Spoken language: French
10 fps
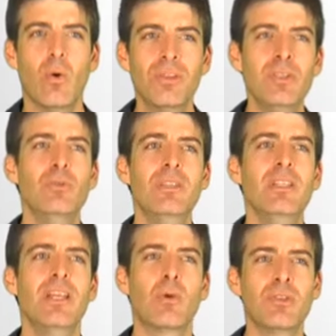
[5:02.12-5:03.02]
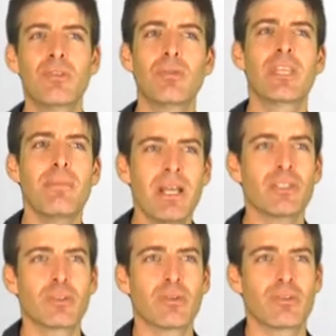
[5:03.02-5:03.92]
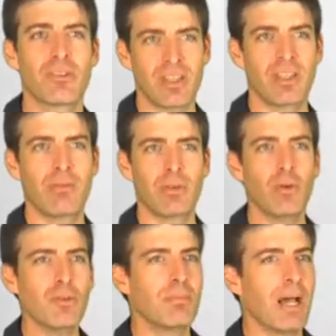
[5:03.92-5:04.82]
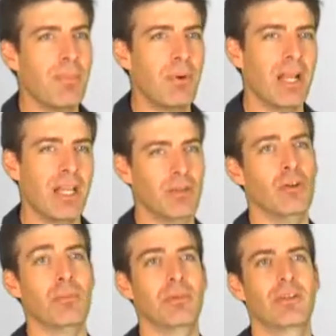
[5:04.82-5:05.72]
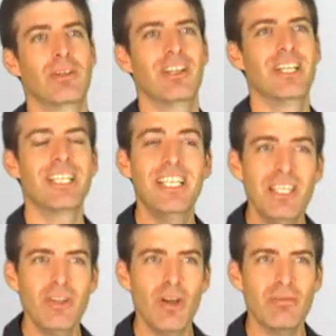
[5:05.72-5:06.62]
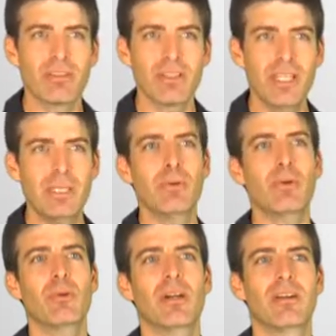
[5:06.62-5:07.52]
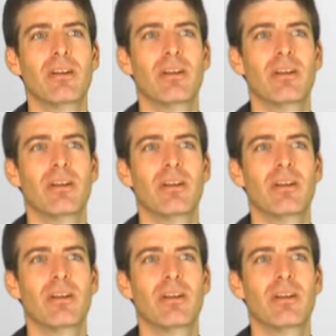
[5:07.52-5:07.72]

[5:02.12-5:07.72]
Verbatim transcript: on étudie les conditions d'émergence de cette déviance par rapport à la norme. Qui innove et pourquoi